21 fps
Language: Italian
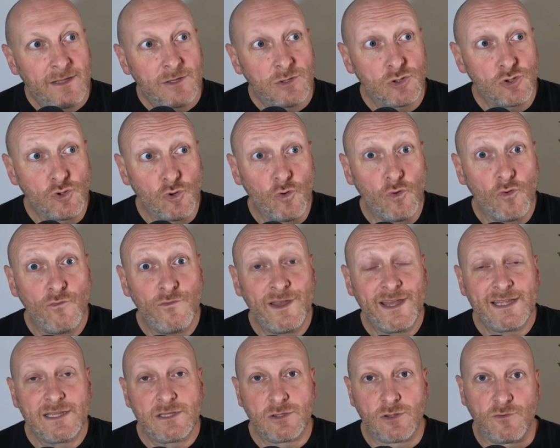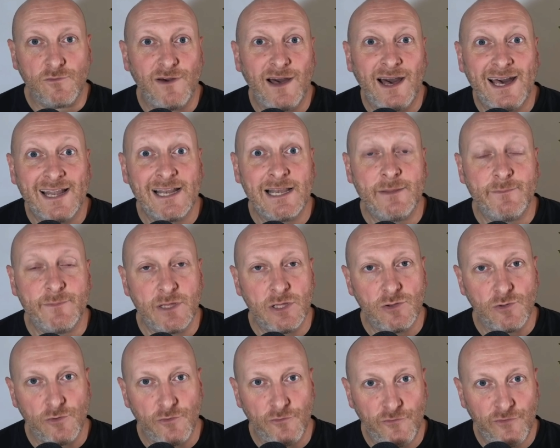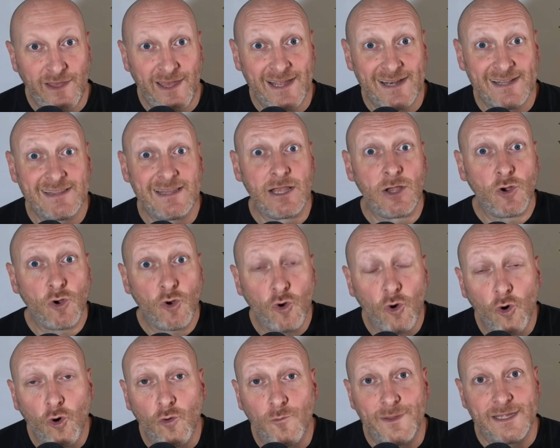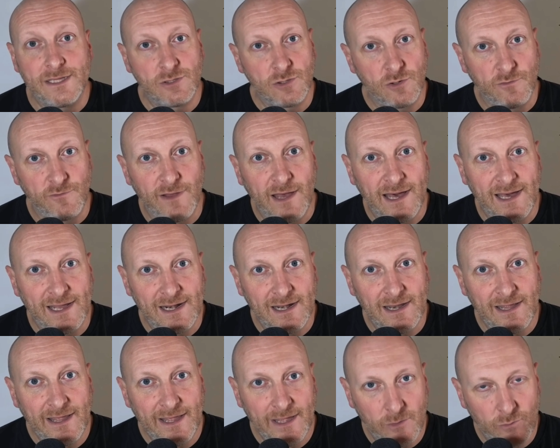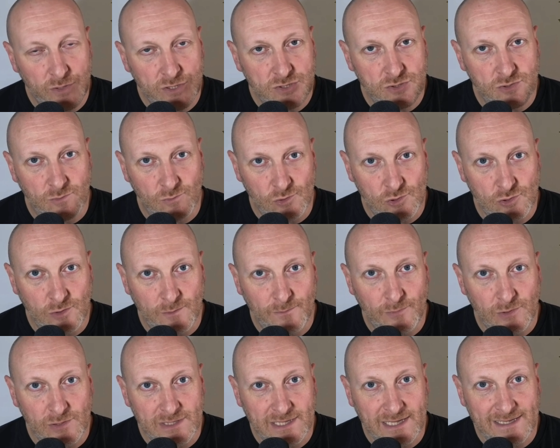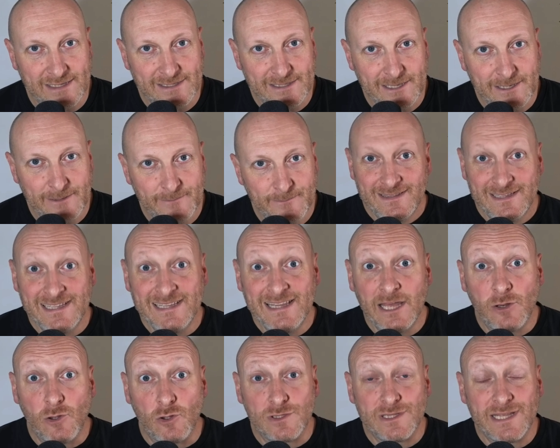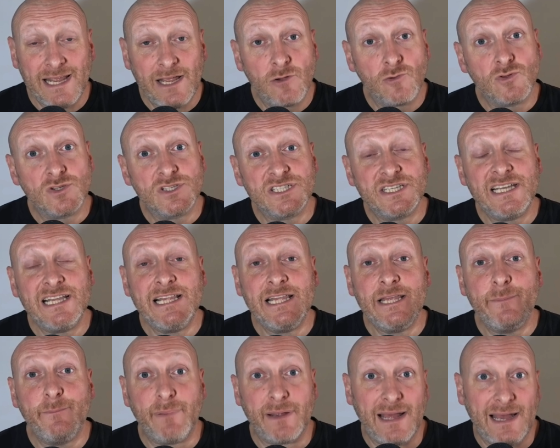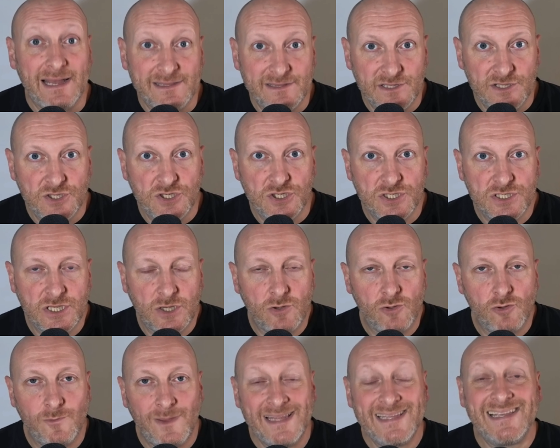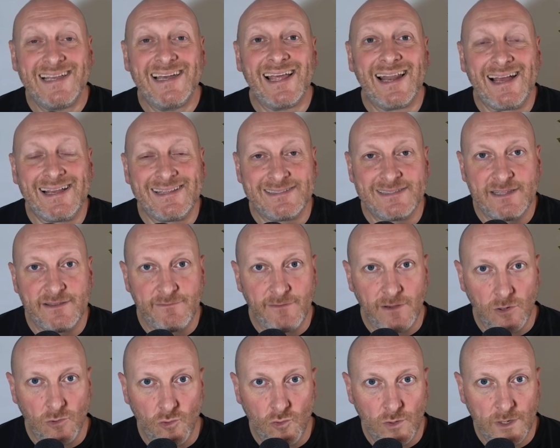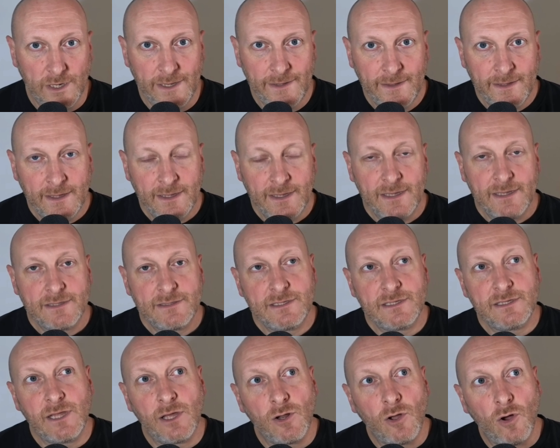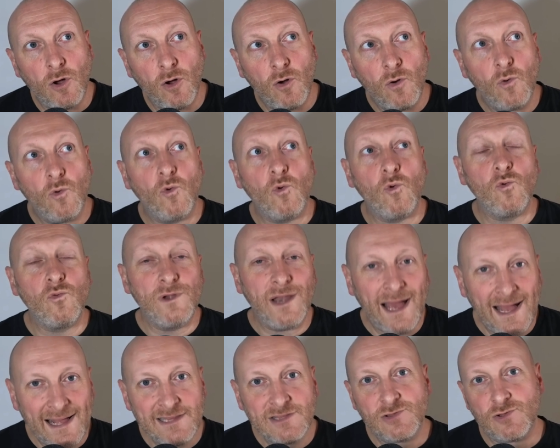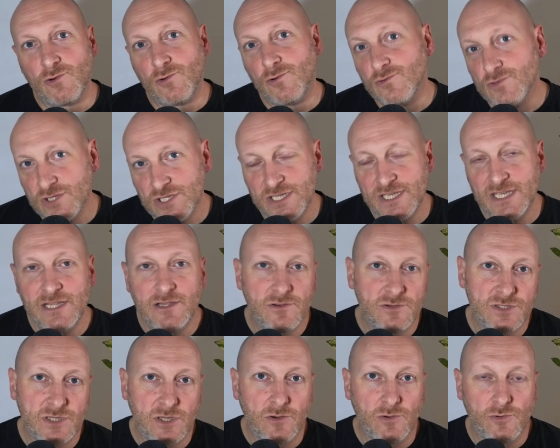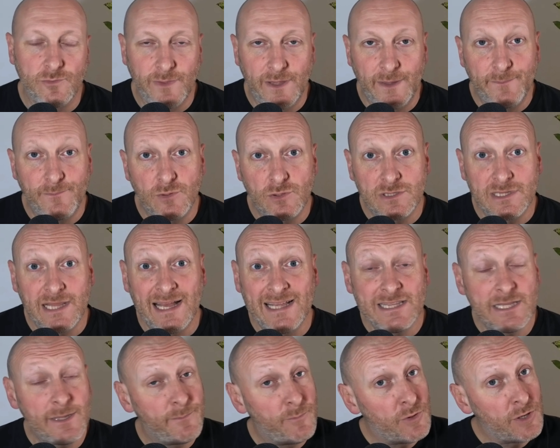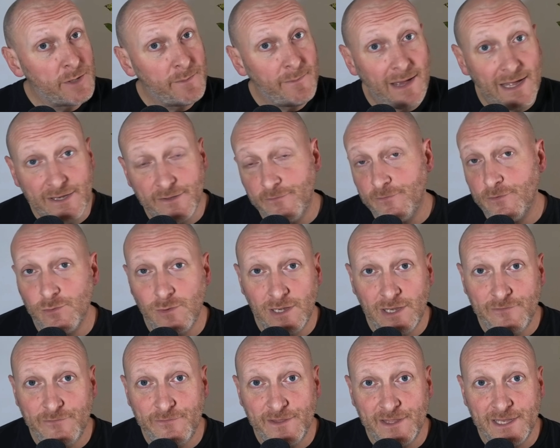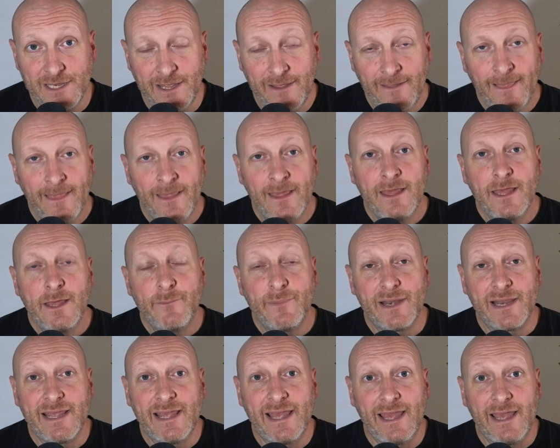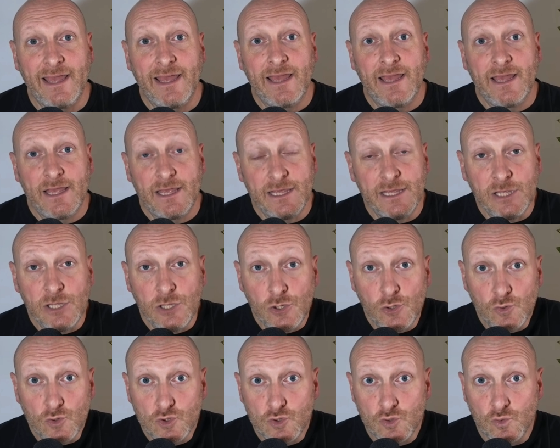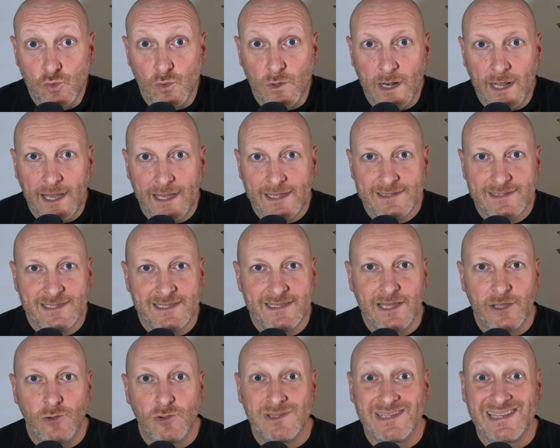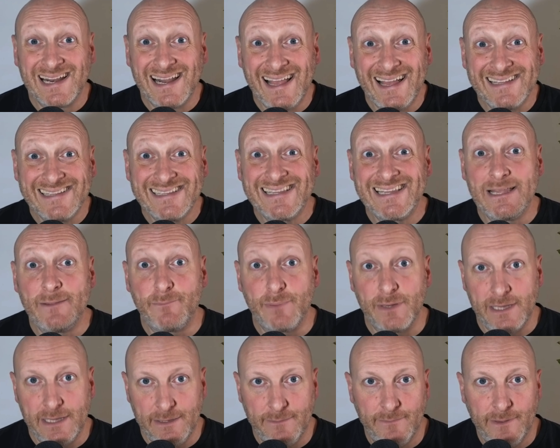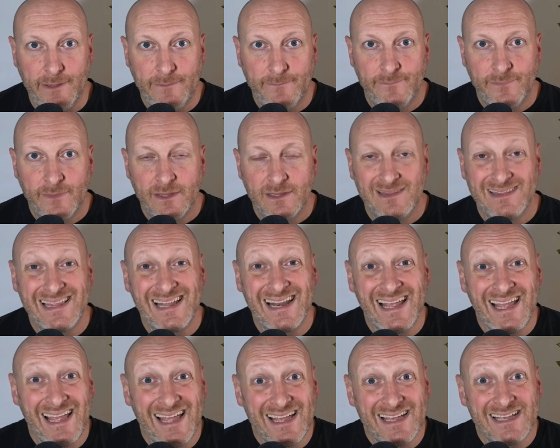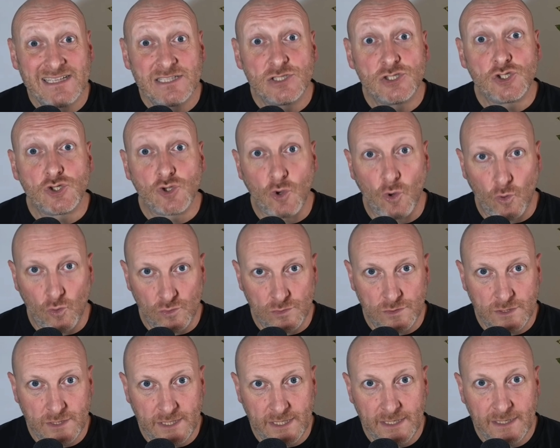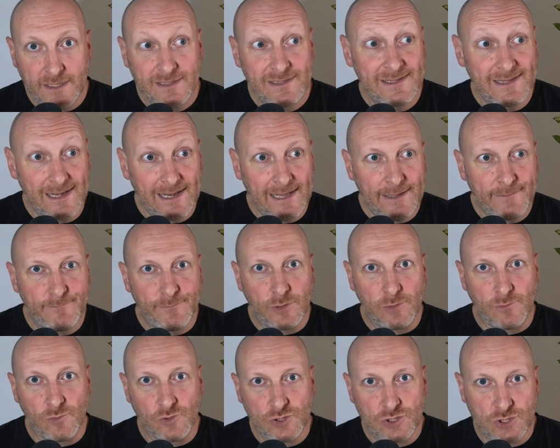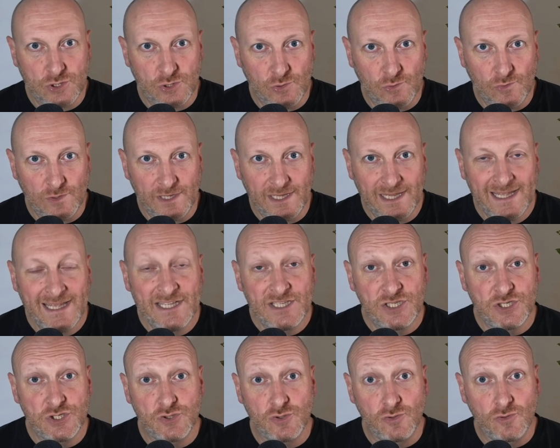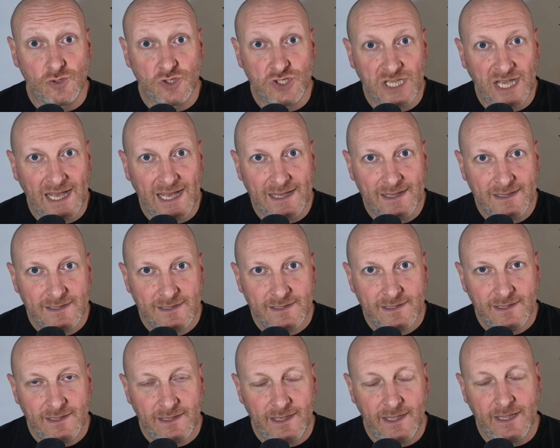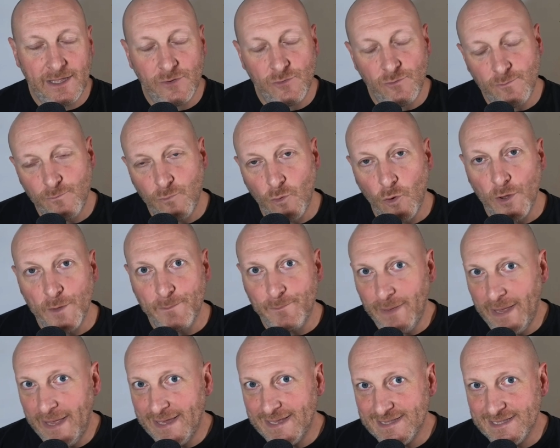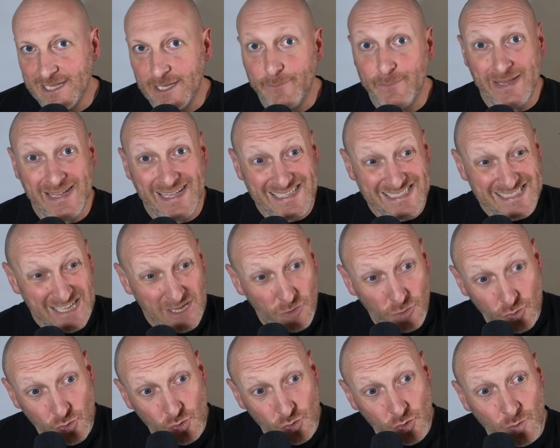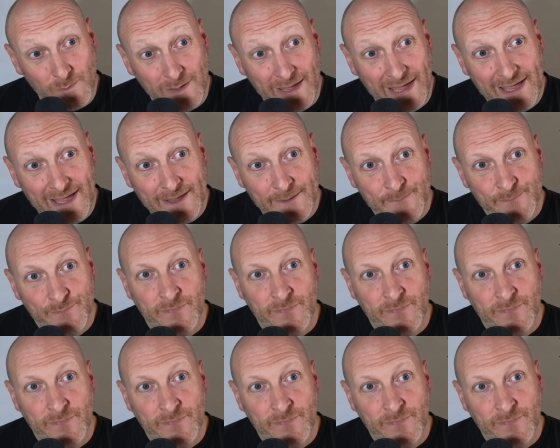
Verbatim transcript: dove trovare le migliori offerte, come trovarle e questo è molto importante. Ti darò tre consigli pratici, secondo me di grande valore, ti darò un altro consiglio secondo me importante, poi rimani fino alla fine perché in chiusura ti darò tre anteprime, tre sconti, tre promozioni che ci sono già e che non puoi perdere perché secondo me